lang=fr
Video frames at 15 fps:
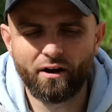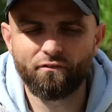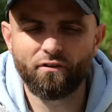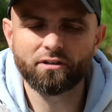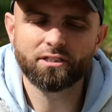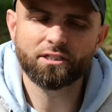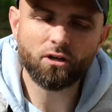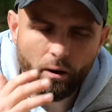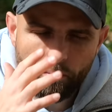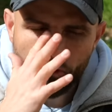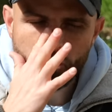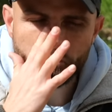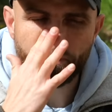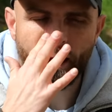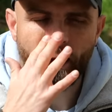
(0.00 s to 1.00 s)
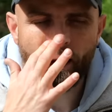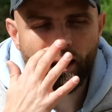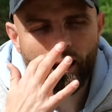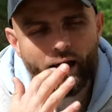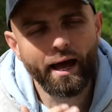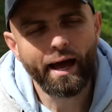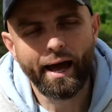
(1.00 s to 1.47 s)
afin qu'il commence pas
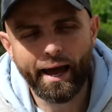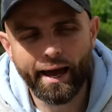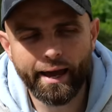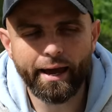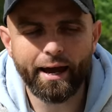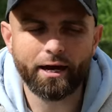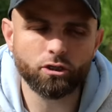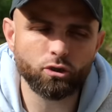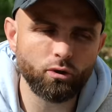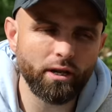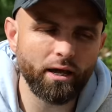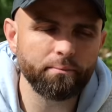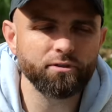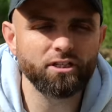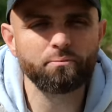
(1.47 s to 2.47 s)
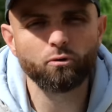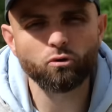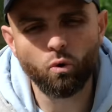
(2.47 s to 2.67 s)
eh, à, gueuler un petit peu